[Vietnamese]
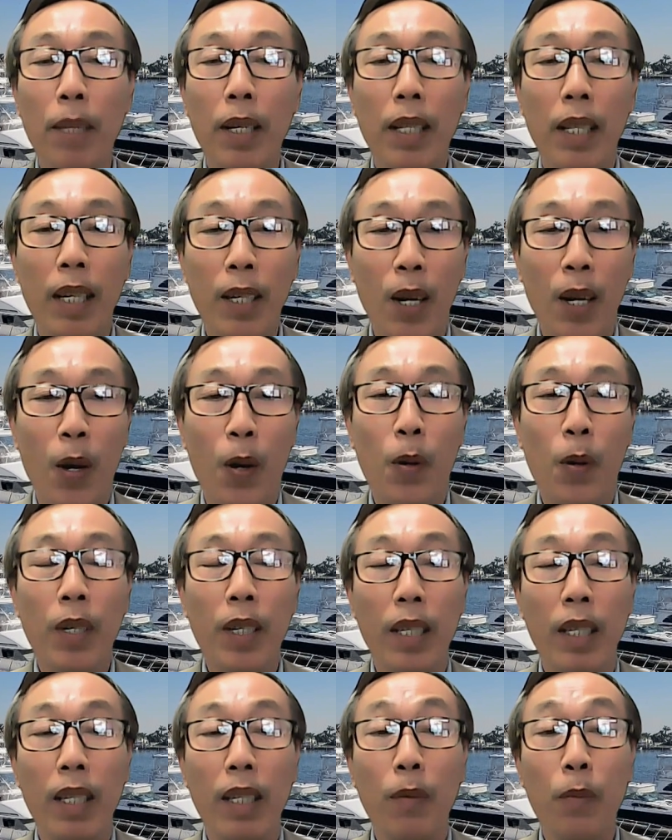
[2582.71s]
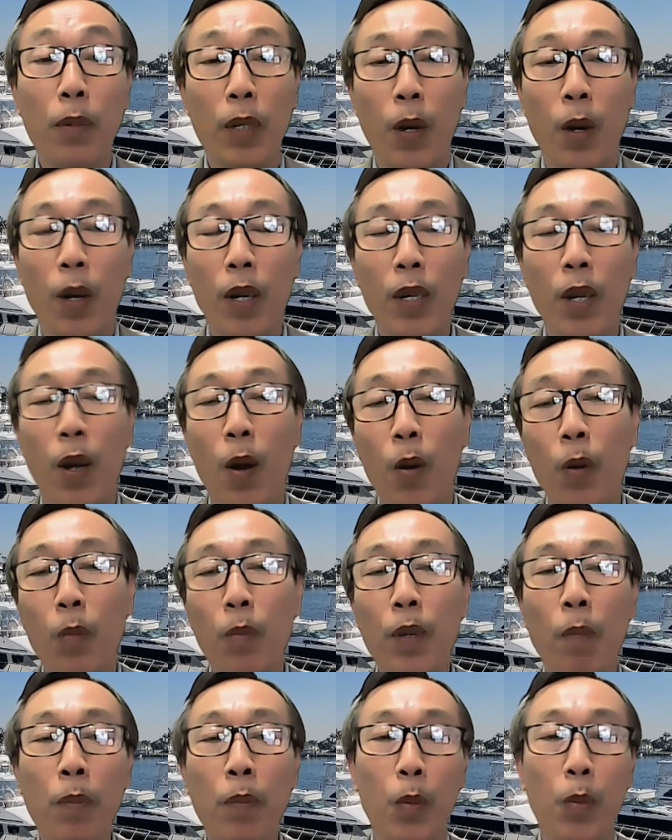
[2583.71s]
bên Ấn Độ thì quân đội Ấn Độ cũng
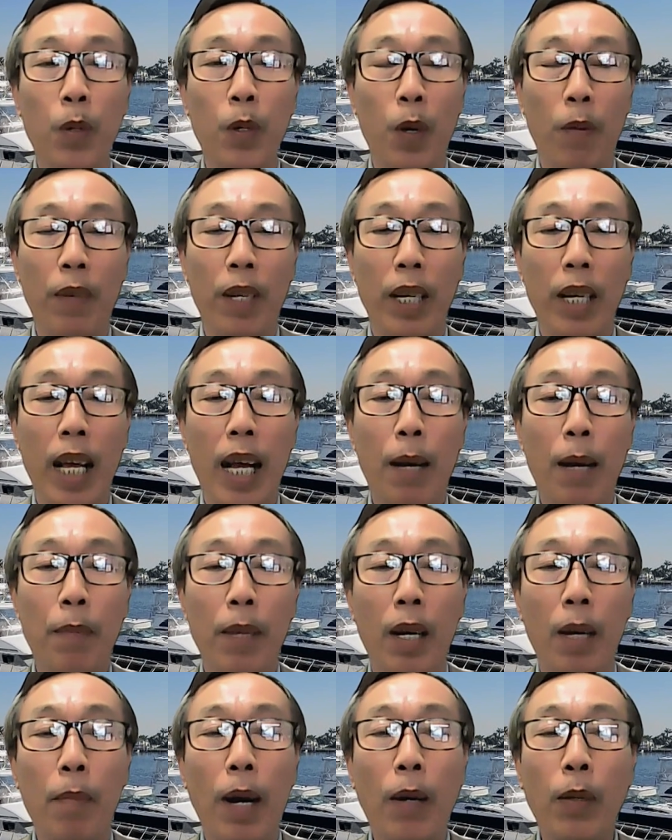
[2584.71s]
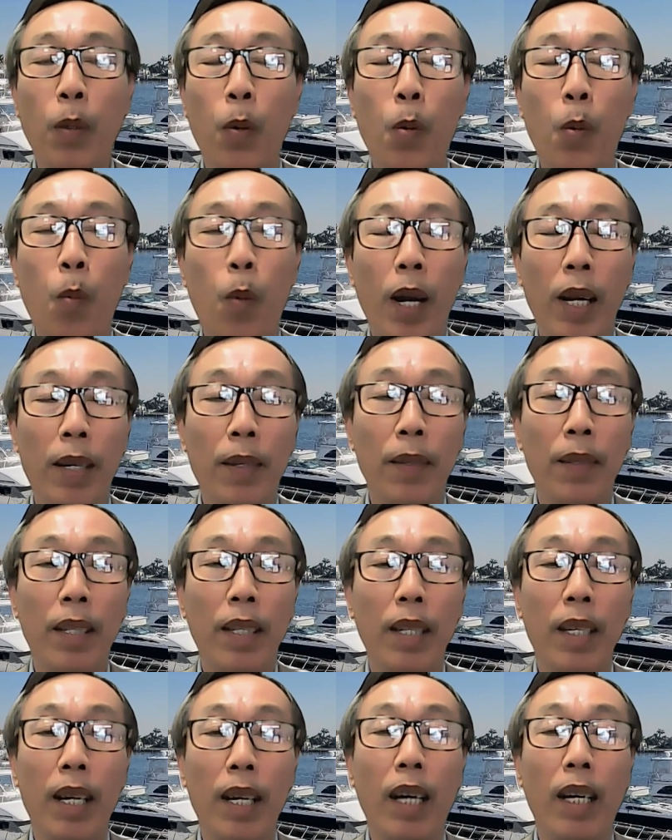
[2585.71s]
giống như quân đội Việt Nam là bảo thủ
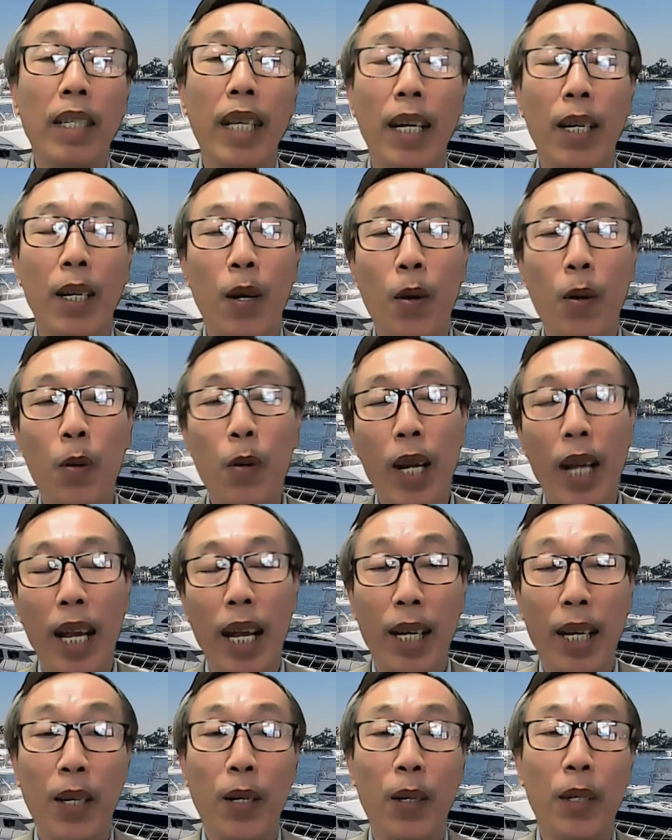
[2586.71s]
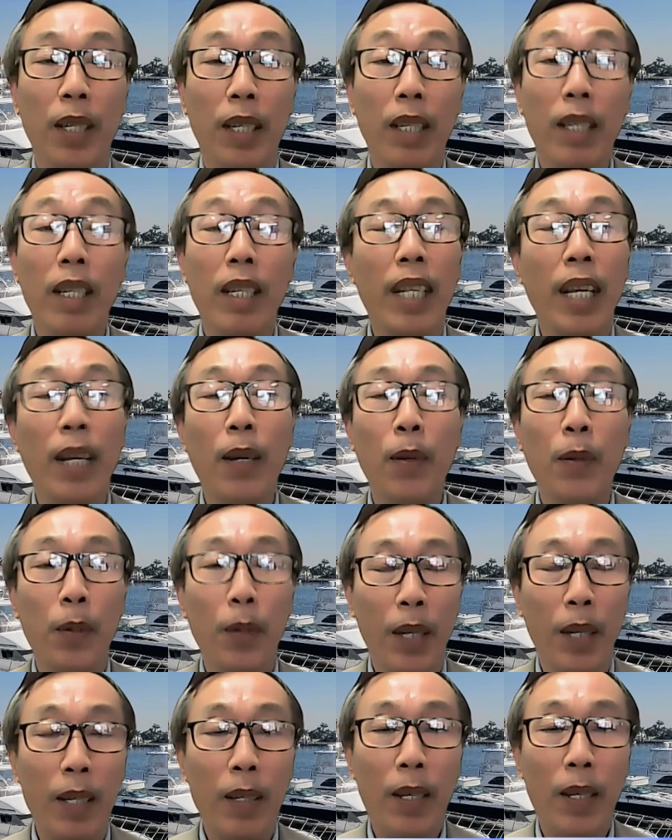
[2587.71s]
lỡ sai đồ của Nga rồi cứ đi theo
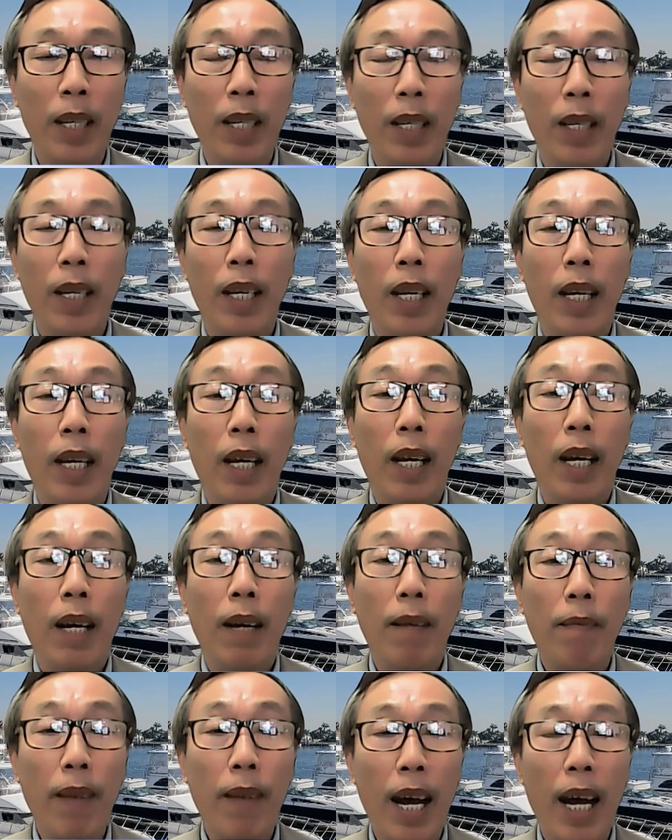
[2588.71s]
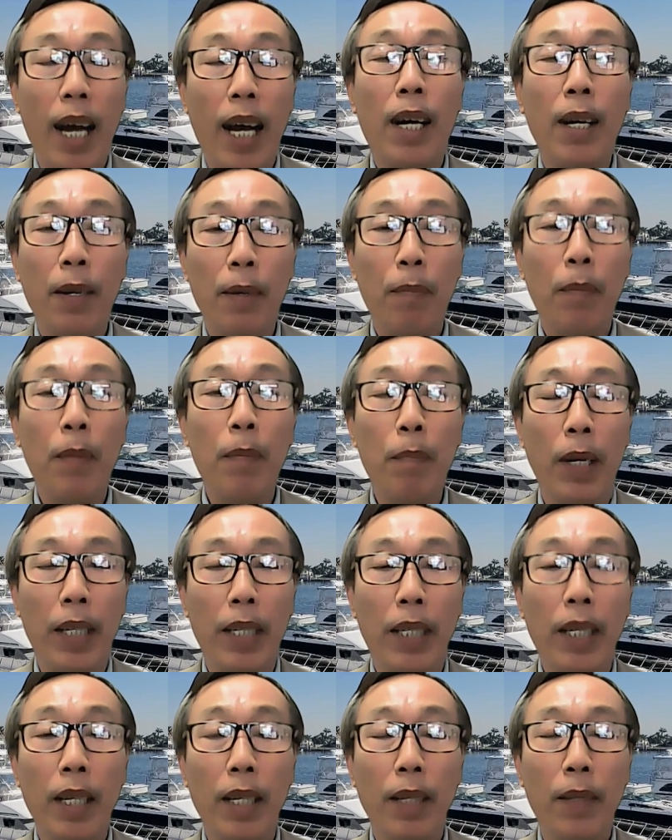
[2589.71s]
và bên
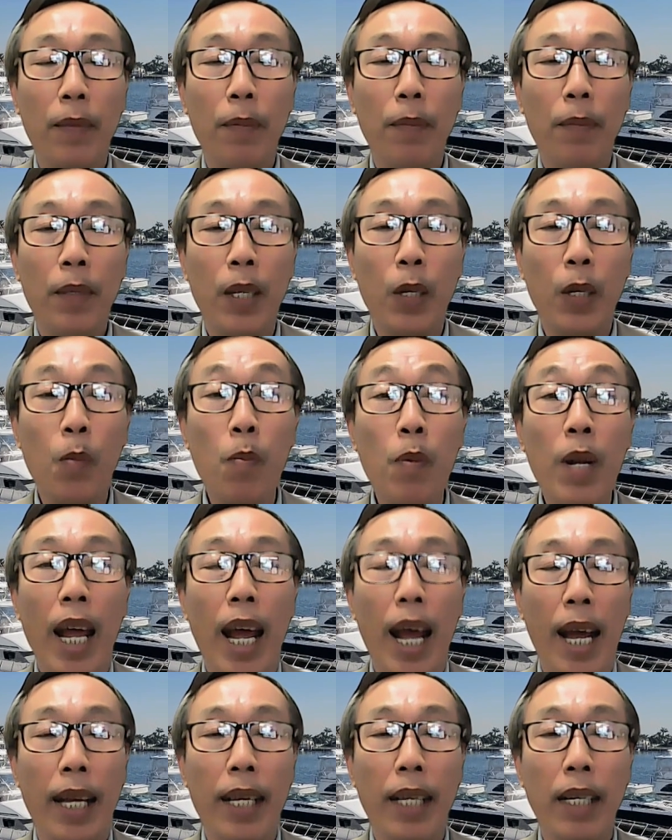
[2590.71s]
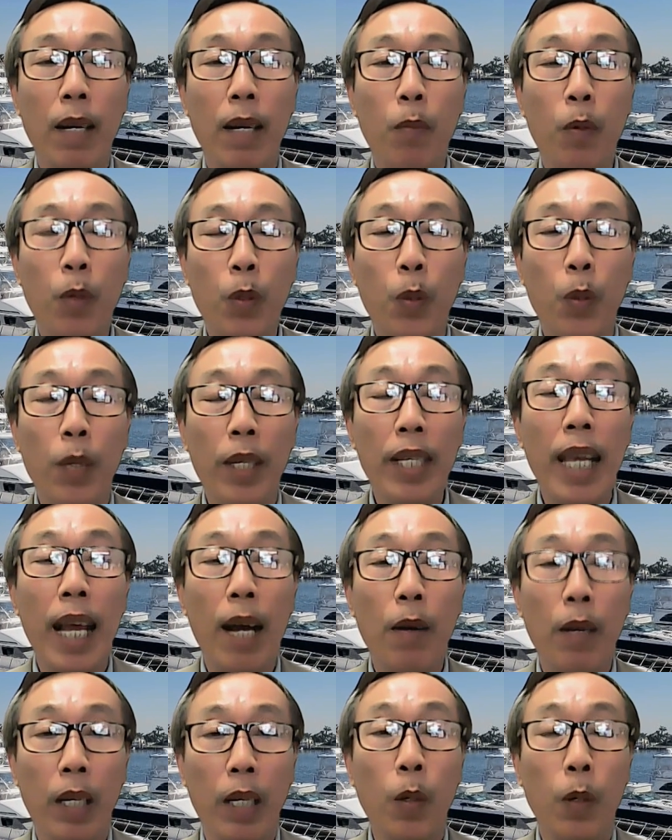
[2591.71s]
Mỹ thì cũng ngại không muốn chuyển
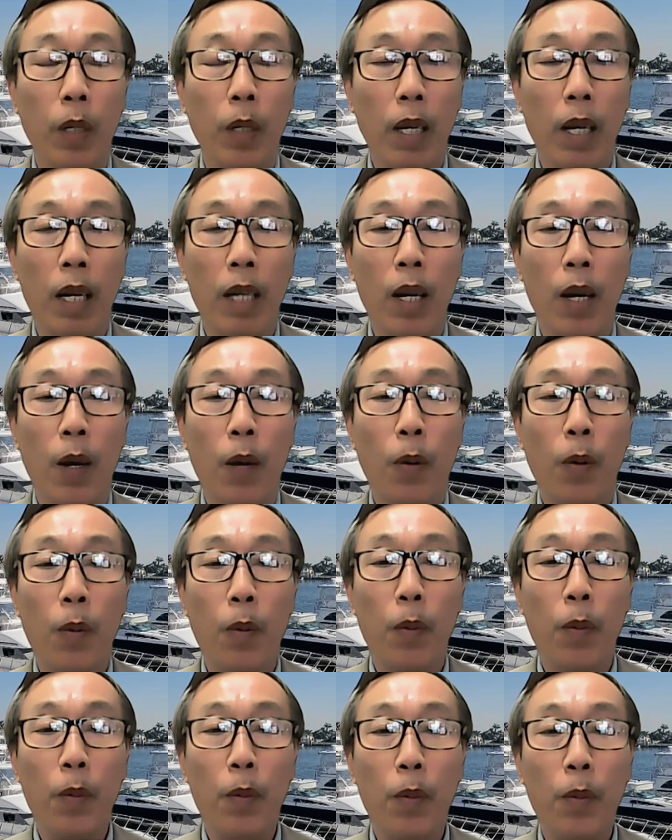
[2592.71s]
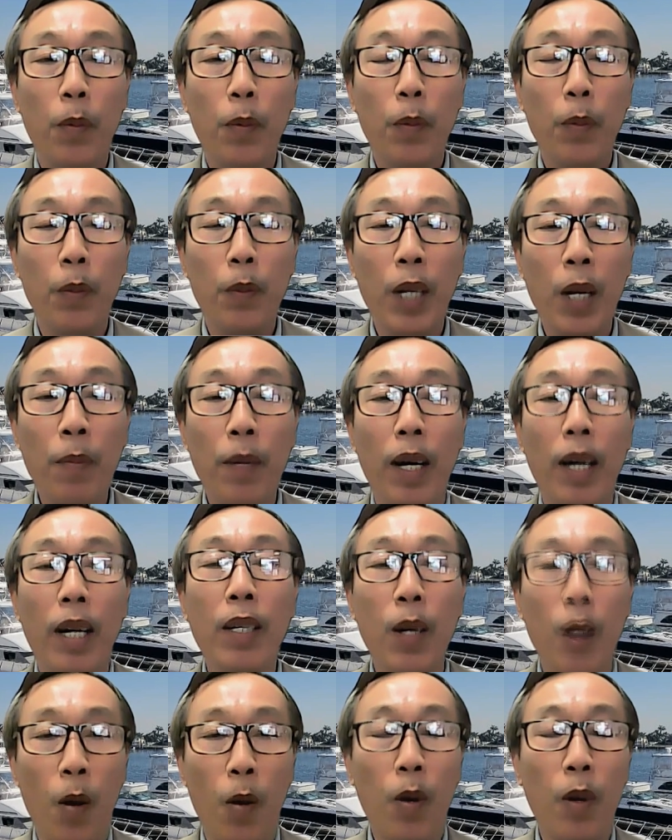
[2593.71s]
giao kỹ thuật cho Ấn Độ nếu mà Ấn
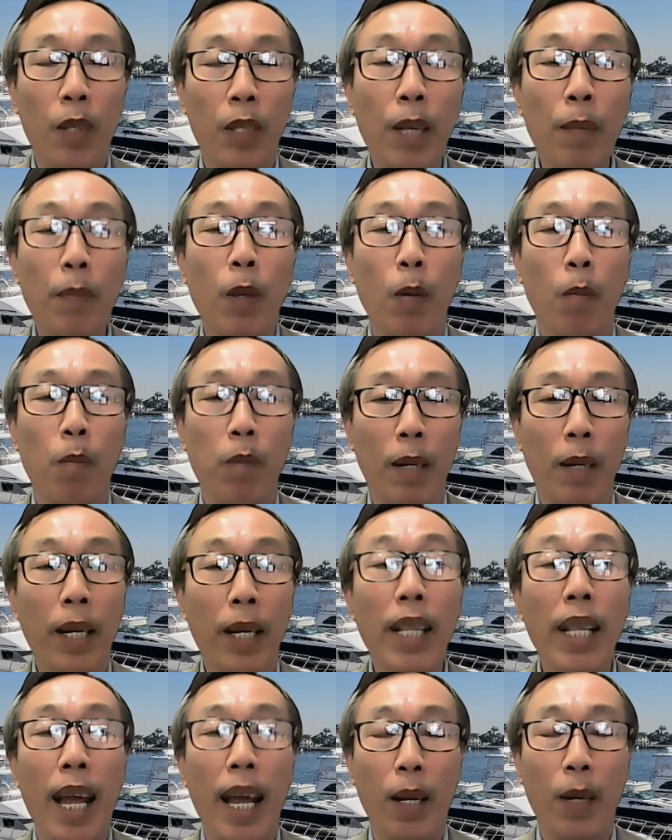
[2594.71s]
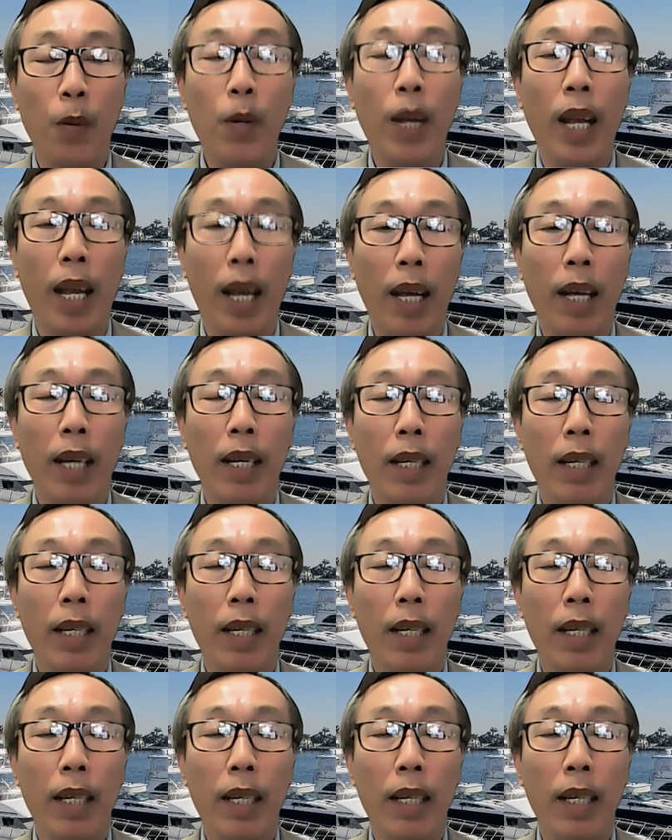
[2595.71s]
Độ còn tiếp tục là khách hàng của Nga